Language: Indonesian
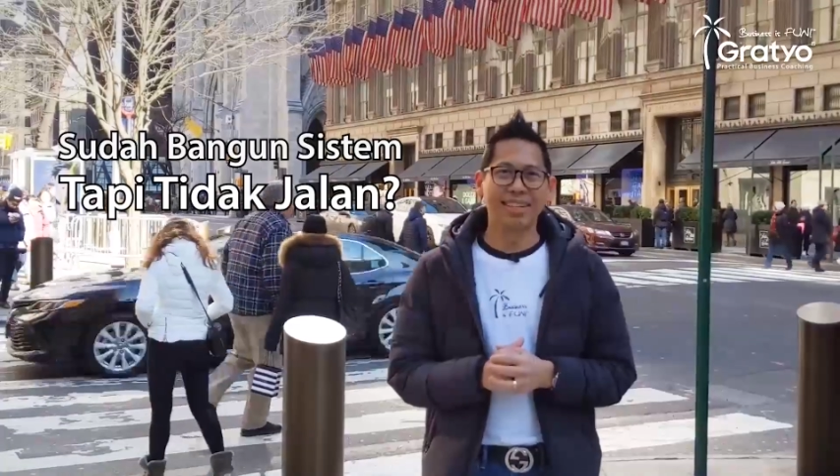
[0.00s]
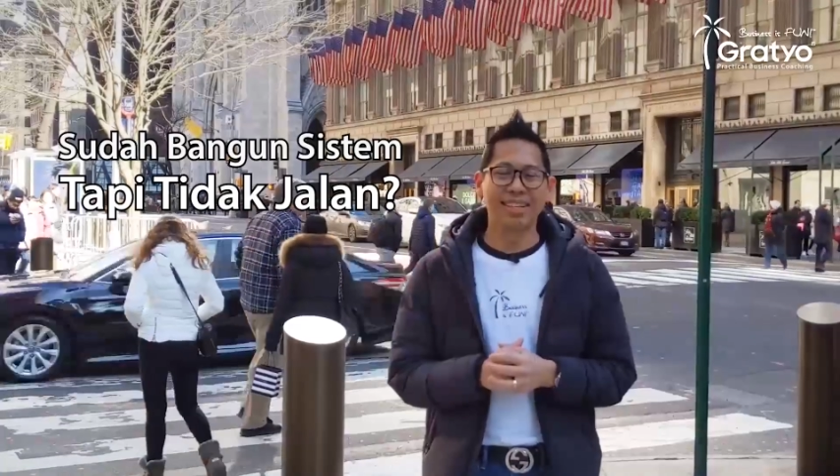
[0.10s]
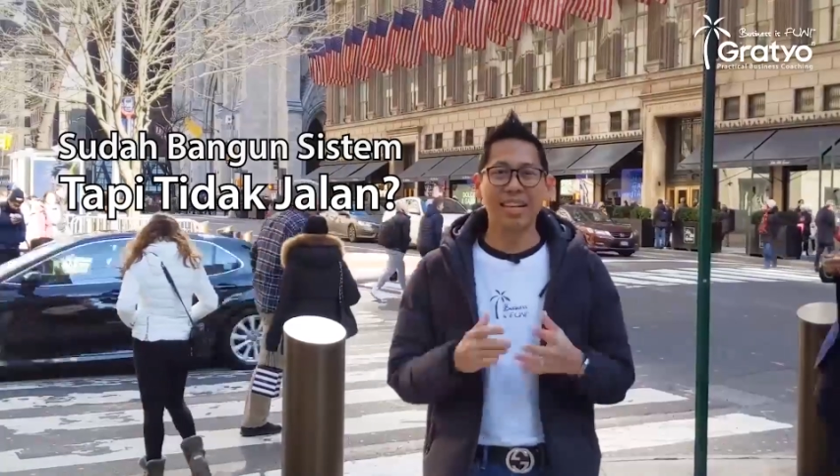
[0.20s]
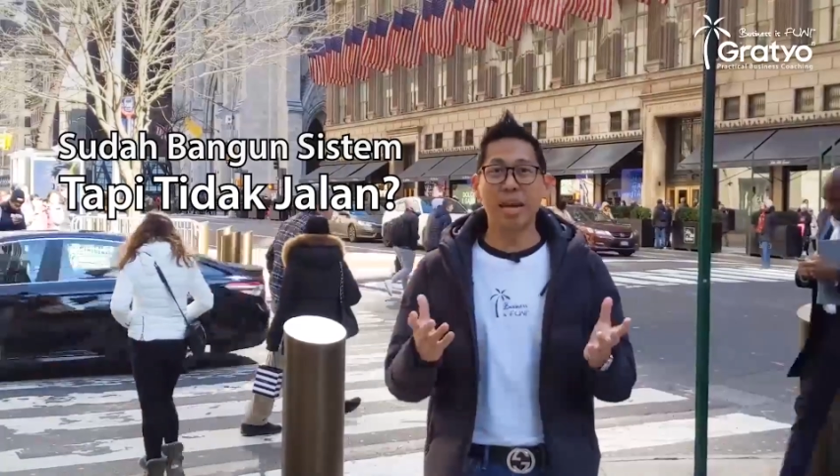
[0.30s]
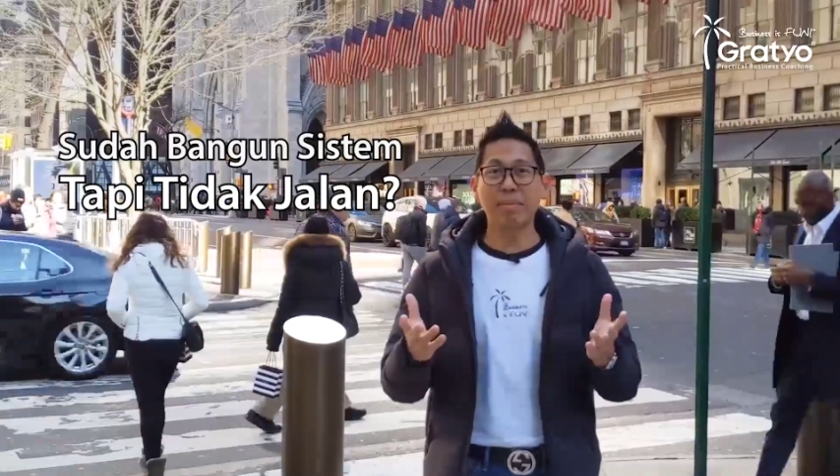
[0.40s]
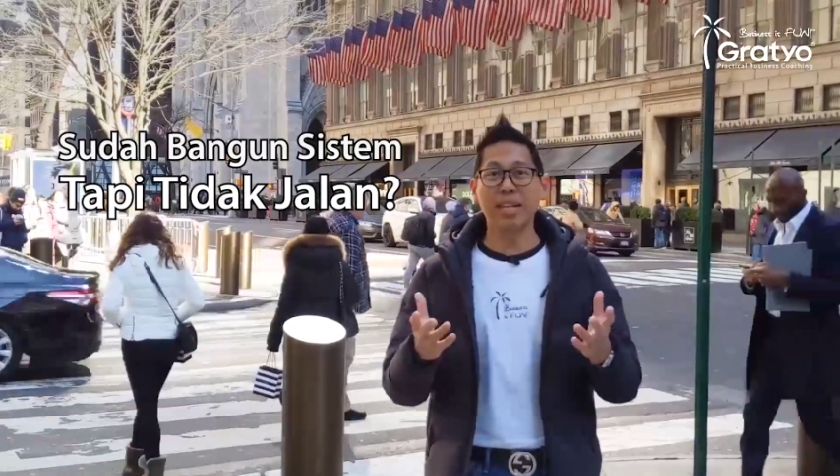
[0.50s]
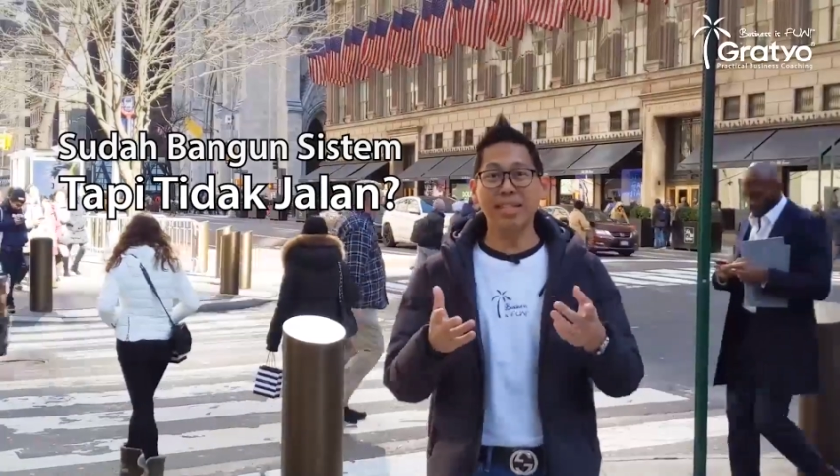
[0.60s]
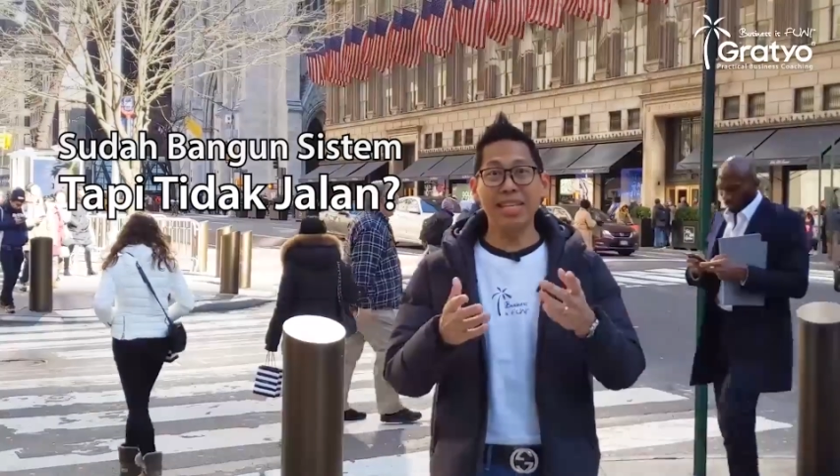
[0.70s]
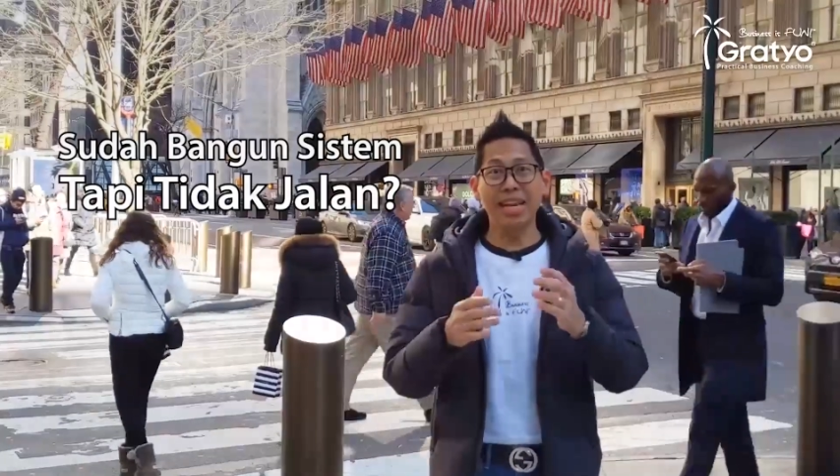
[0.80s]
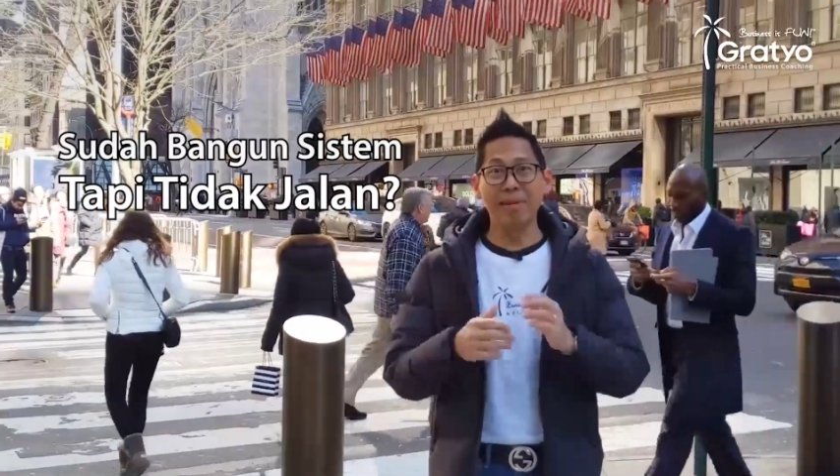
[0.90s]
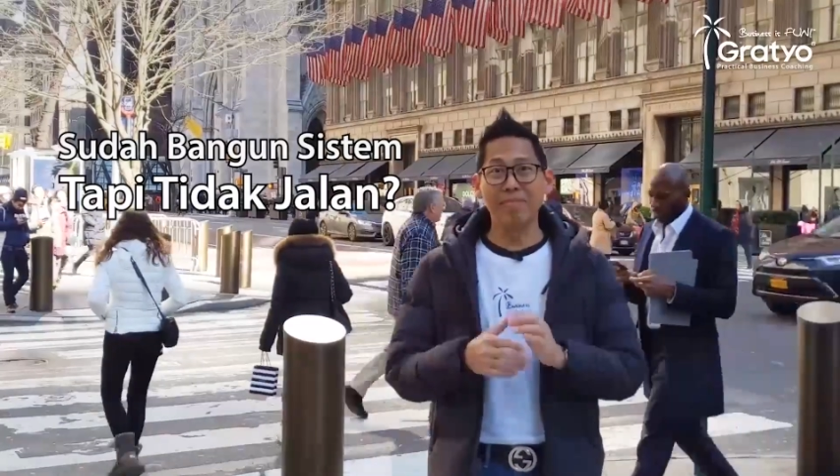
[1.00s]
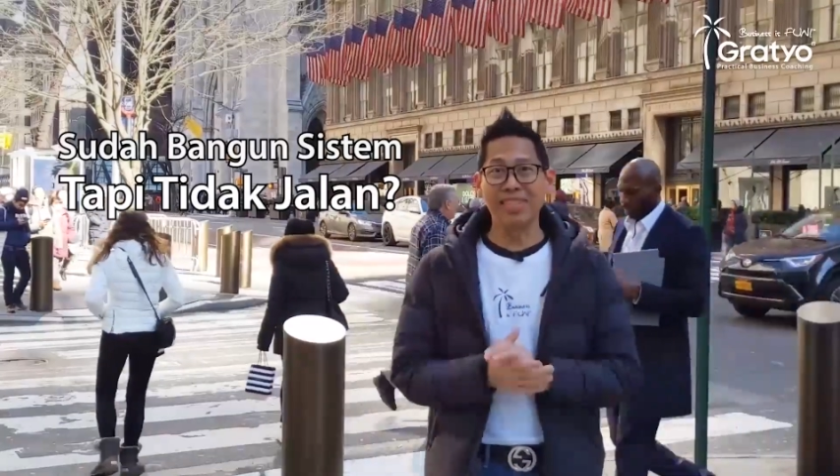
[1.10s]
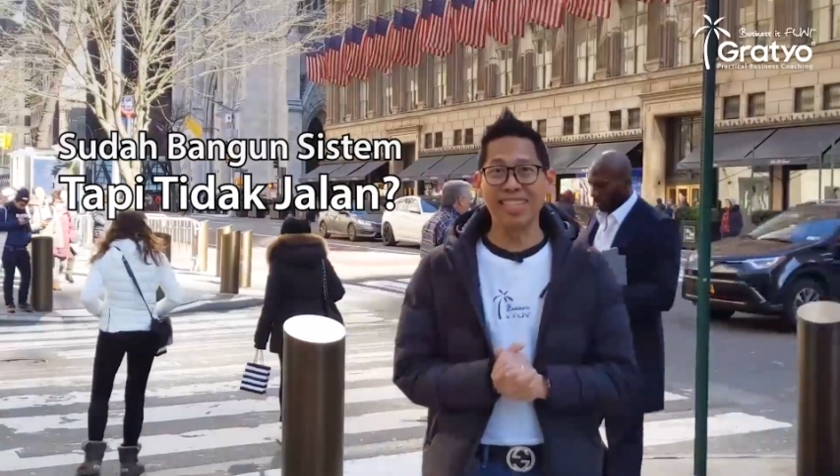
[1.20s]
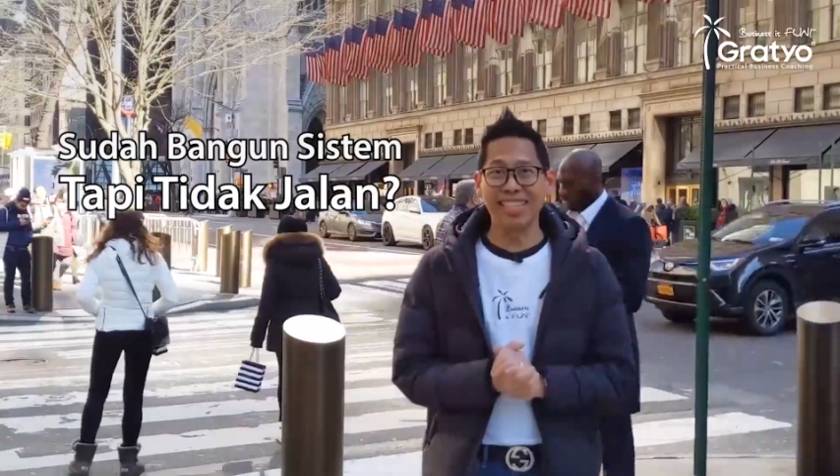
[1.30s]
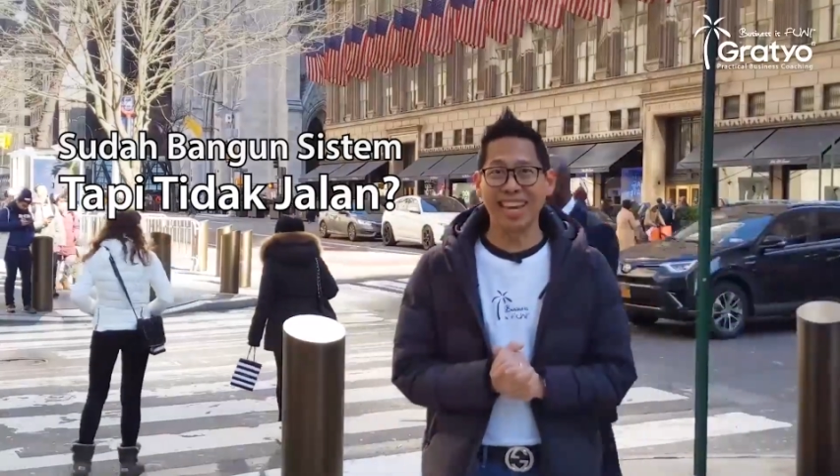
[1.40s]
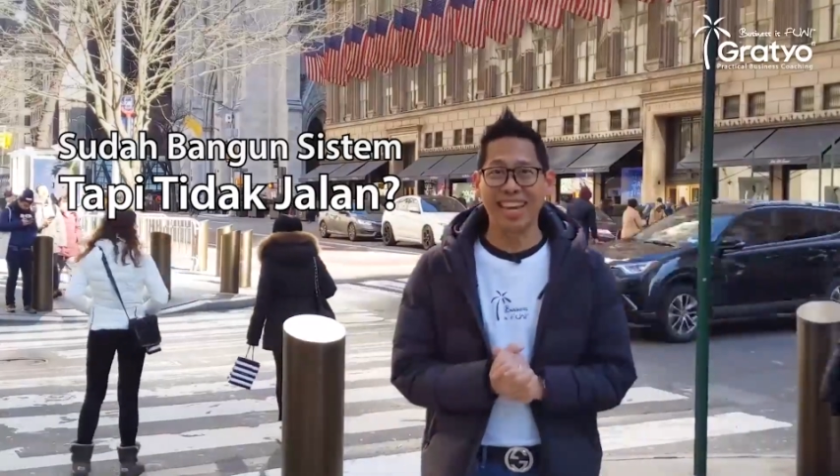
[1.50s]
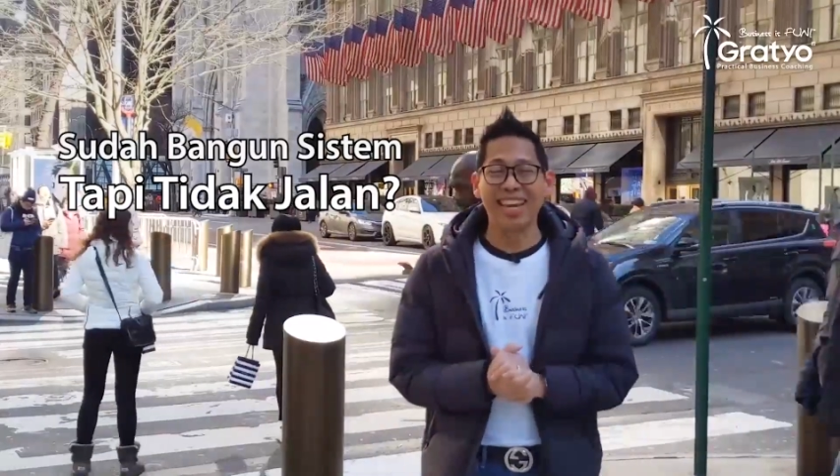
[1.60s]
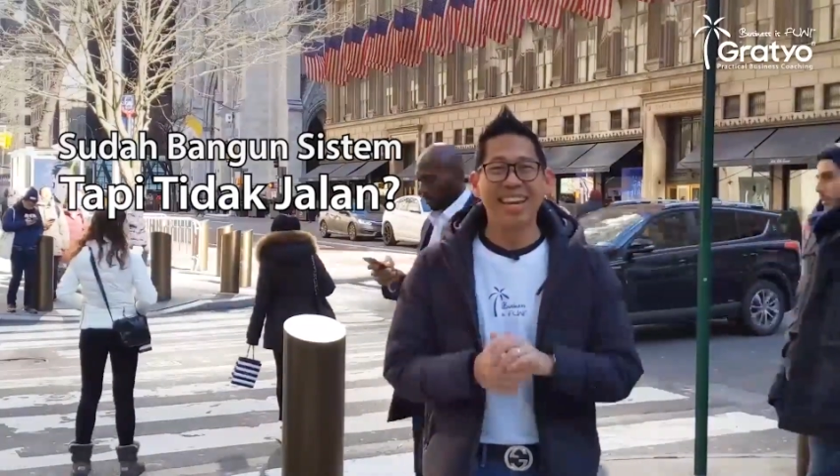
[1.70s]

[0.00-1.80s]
Jadi nggak bisa ditinggal bisnisnya.